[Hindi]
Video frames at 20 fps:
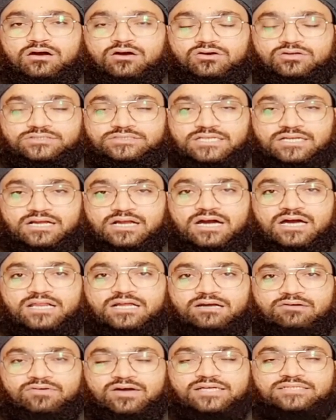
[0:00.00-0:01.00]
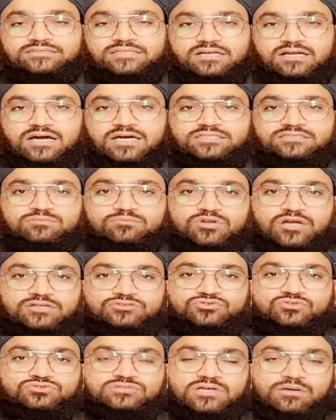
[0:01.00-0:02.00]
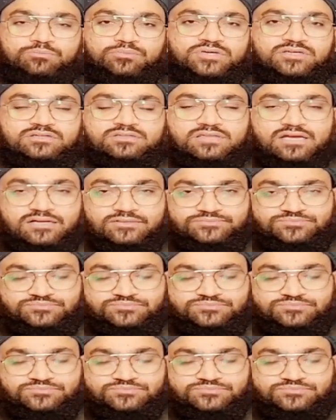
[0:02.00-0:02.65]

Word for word: और सरकार गवाह है सरकार से मुराद जो उसका पीर था